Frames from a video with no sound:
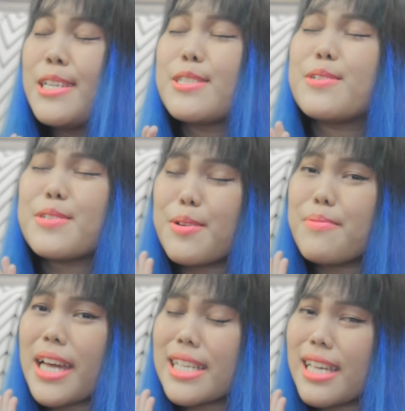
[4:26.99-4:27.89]
So,
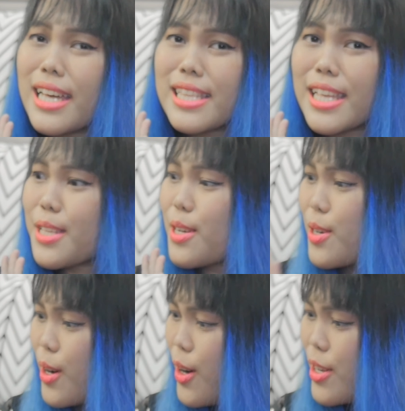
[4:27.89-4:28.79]
sobrang excited
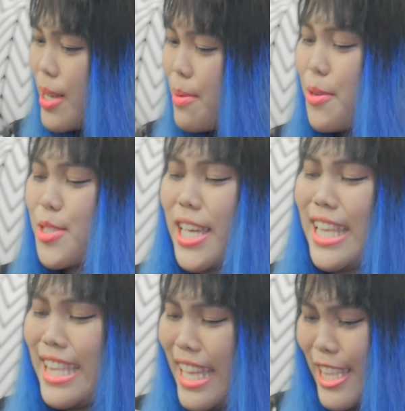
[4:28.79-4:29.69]
ko.
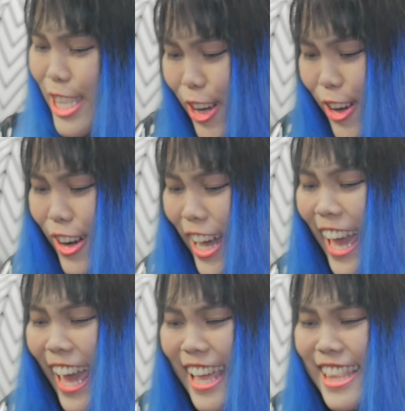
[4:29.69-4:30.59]
Nabuksan din to.
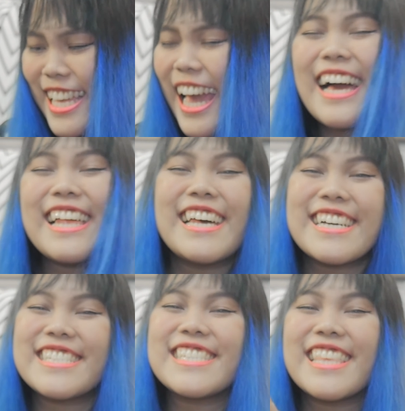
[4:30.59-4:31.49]
And
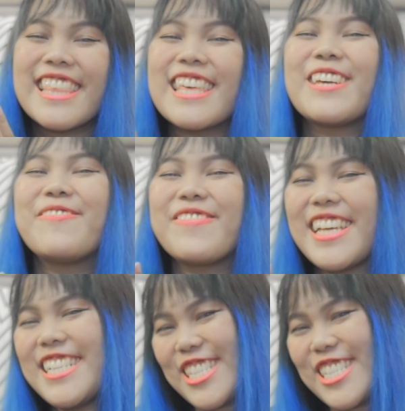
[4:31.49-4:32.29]
galaxy themed din